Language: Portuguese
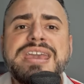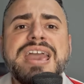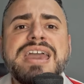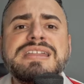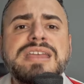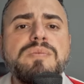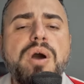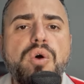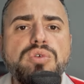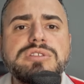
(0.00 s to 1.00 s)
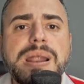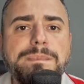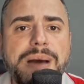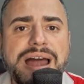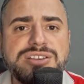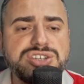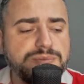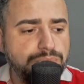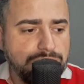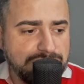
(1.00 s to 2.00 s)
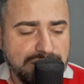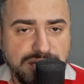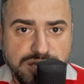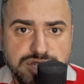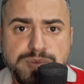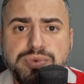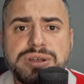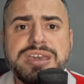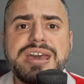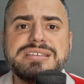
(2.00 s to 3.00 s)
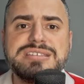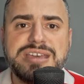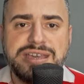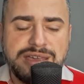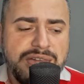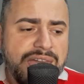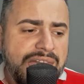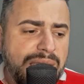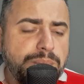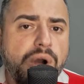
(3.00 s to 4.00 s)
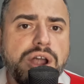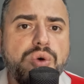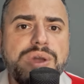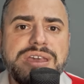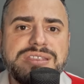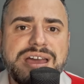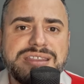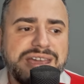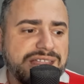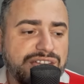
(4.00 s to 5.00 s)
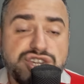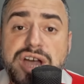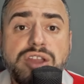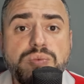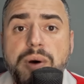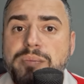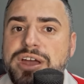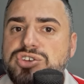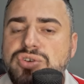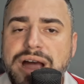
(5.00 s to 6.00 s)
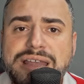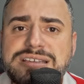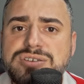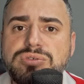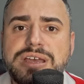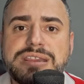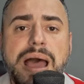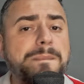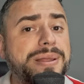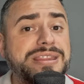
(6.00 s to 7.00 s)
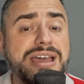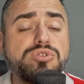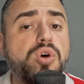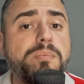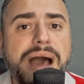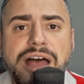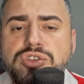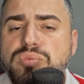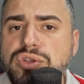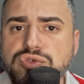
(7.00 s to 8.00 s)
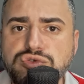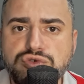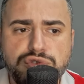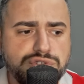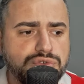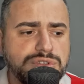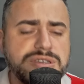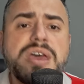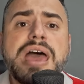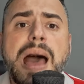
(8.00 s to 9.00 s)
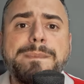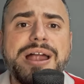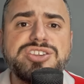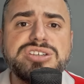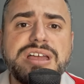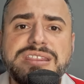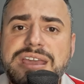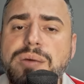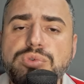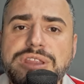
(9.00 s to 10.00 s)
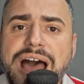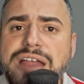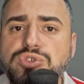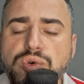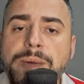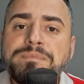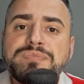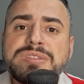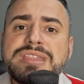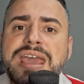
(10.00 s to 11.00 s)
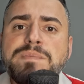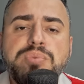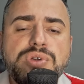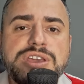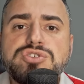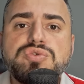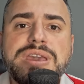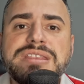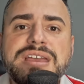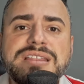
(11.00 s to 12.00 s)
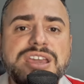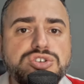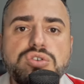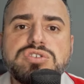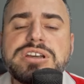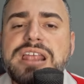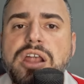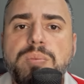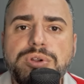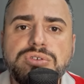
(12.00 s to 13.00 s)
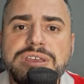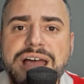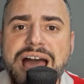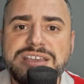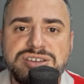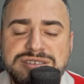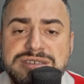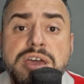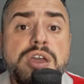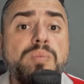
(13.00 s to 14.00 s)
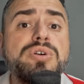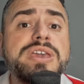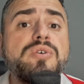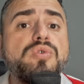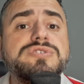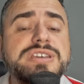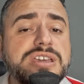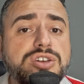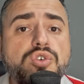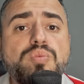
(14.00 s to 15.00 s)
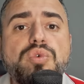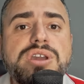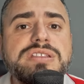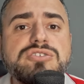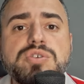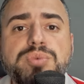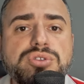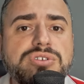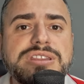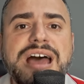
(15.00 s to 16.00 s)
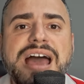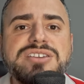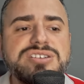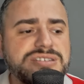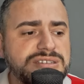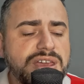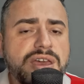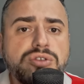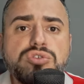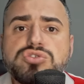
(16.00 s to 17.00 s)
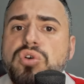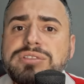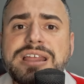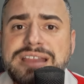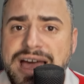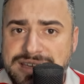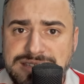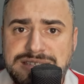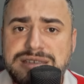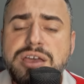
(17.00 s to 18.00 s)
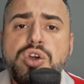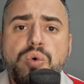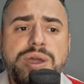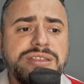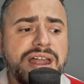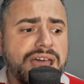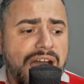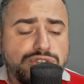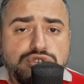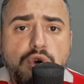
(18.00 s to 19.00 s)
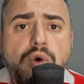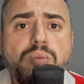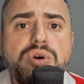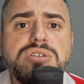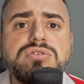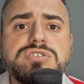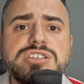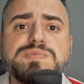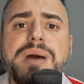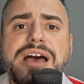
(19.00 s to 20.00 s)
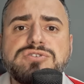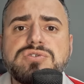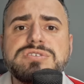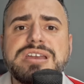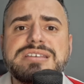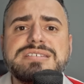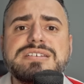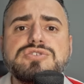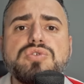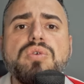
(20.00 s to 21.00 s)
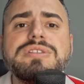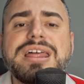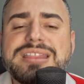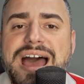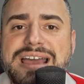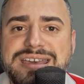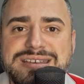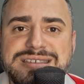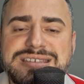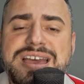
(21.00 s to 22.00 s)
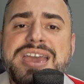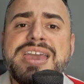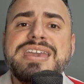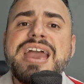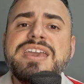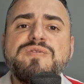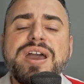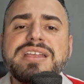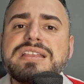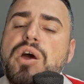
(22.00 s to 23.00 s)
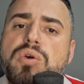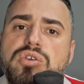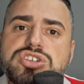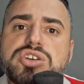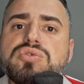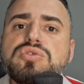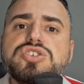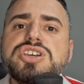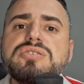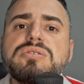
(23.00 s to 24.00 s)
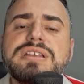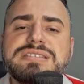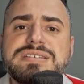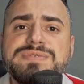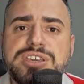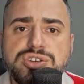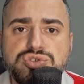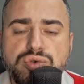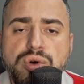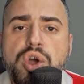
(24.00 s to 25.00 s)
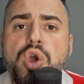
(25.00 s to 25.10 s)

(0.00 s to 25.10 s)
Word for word: E aí tem uma outra parte importante. Por que essa assim, embora o Inter tenha deixado o Palmeiras jogar na segunda etapa, tenha tomado muitos sustos, a partida tenha mudado, nem por isso o Inter deixou de criar oportunidades porque conseguiu muitas oportunidades nos contra-ataques. O Inter achou muitos espaços nesses contra-ataques. E aí vai entrar o que eu digo no título desse vídeo.